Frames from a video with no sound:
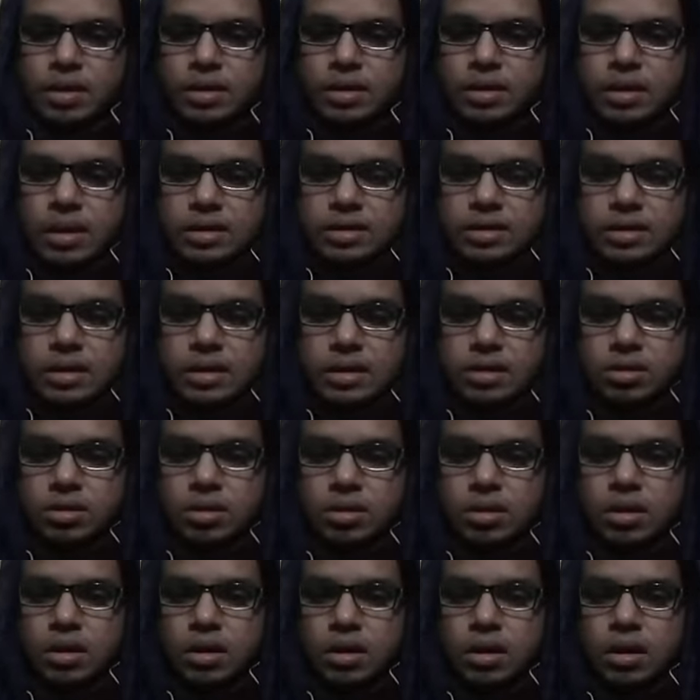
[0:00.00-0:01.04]
তাছাড়াও
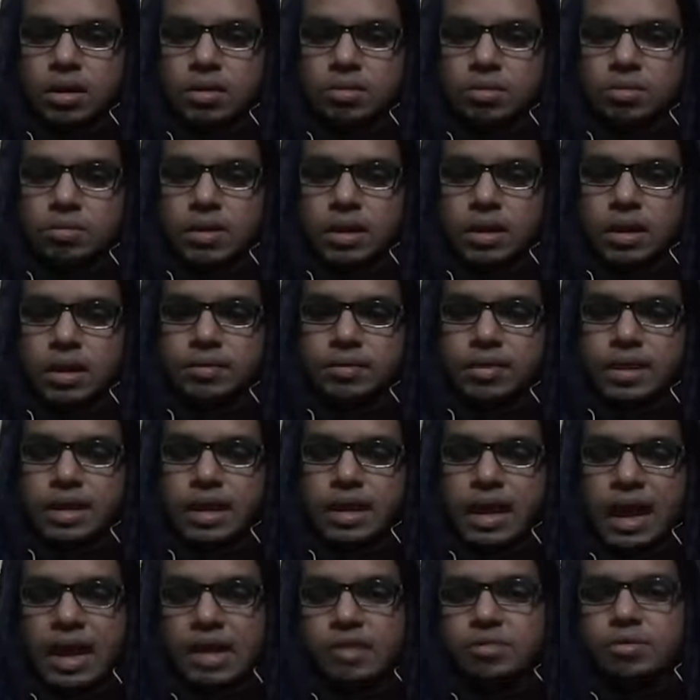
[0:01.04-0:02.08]
ইভেন
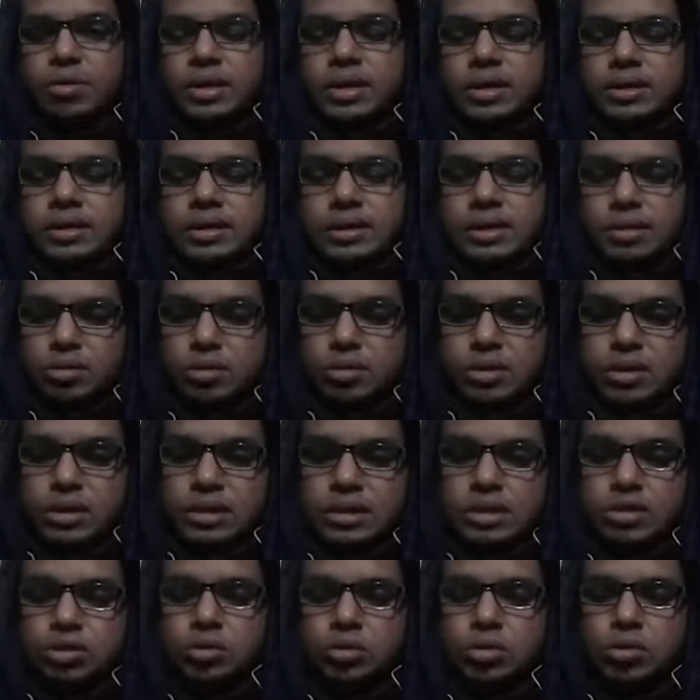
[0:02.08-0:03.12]
লাইভ হয়েছে যেমন
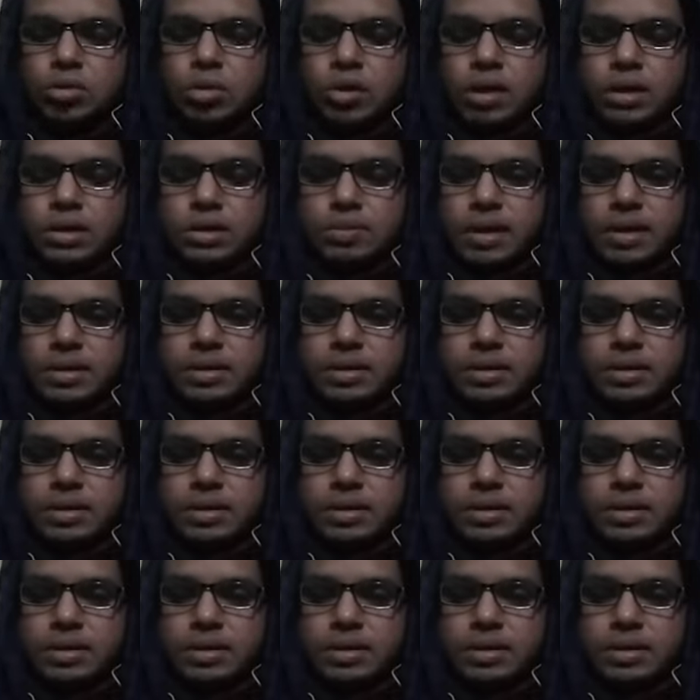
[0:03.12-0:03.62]
স্কুল কলেজ